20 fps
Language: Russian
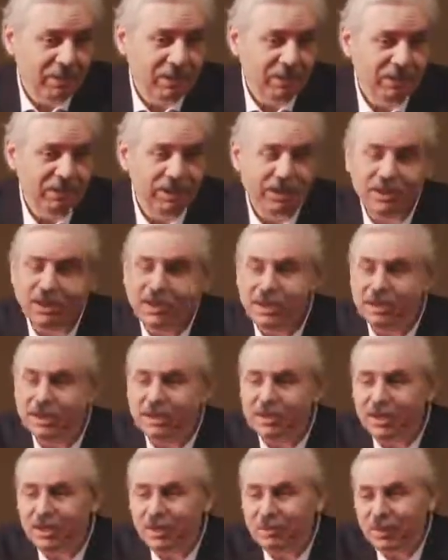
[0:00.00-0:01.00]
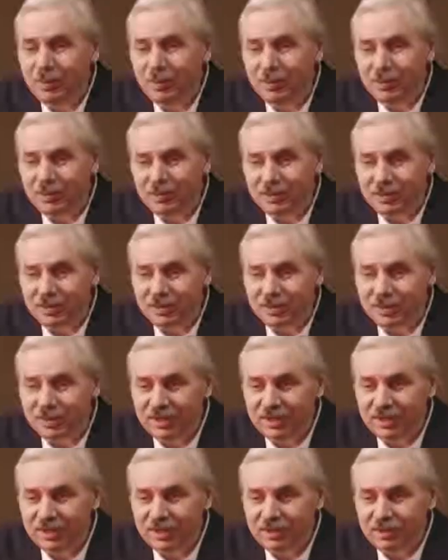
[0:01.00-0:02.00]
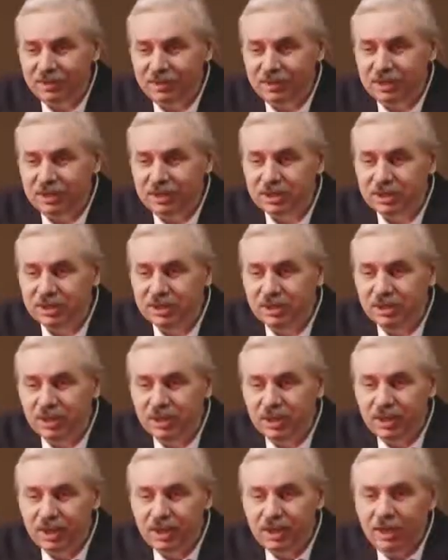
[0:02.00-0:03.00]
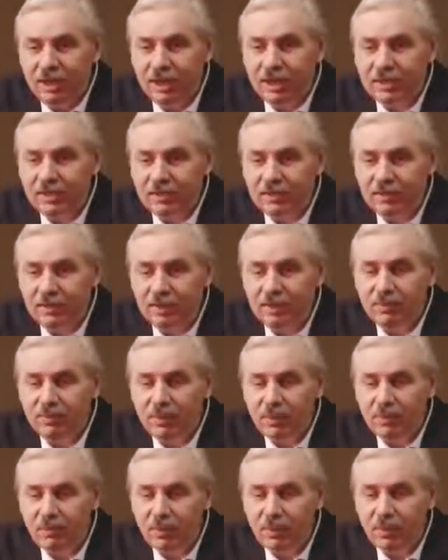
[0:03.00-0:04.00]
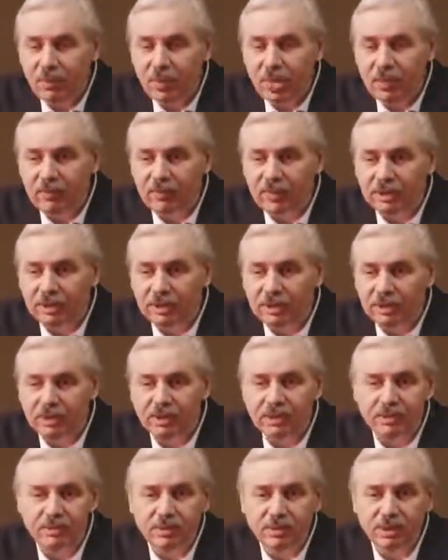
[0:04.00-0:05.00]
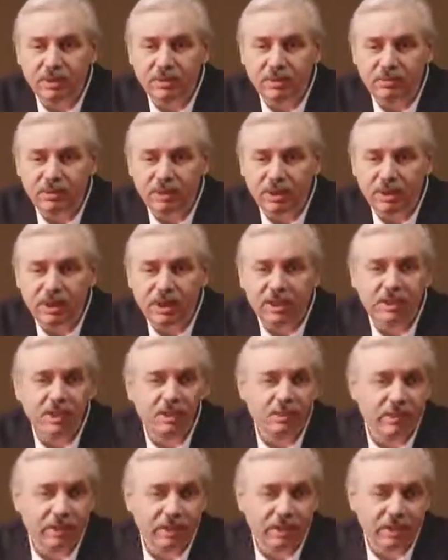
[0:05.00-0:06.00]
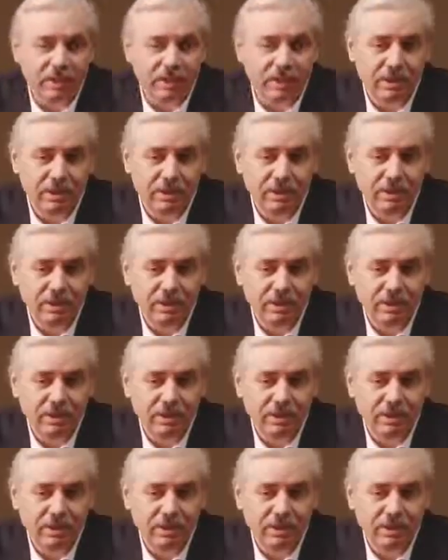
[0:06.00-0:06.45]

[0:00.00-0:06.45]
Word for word: Потому что они не ждали моего ответа. Потому что я сказал, основная проблема в России на сегодняшний момент – это Америка.